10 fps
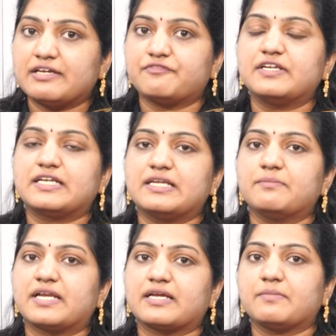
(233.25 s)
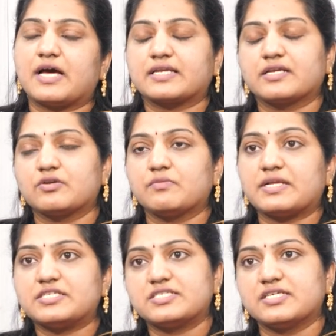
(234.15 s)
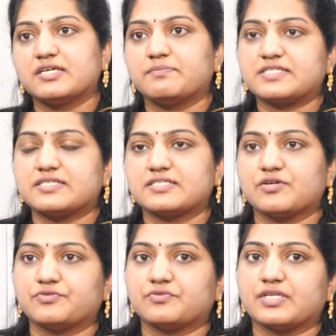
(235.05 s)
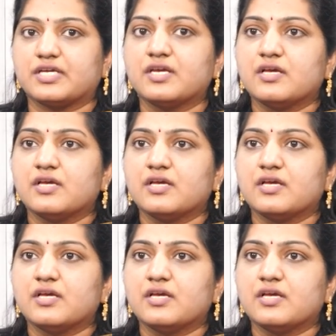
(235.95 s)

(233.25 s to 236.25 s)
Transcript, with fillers: డెఫినెట్లీ మనకి మార్కెట్లో మంచి బిజినెస్ అవుతుంది